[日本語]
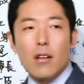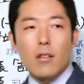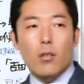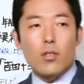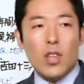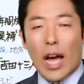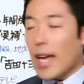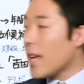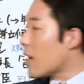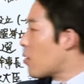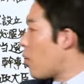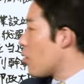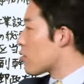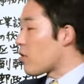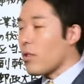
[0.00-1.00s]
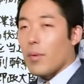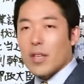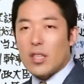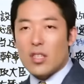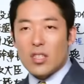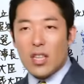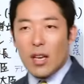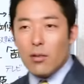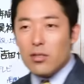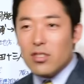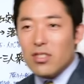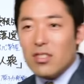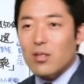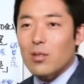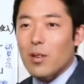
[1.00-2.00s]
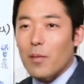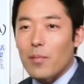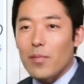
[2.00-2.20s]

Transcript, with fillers: これ対抗といえば秀吉ですよ。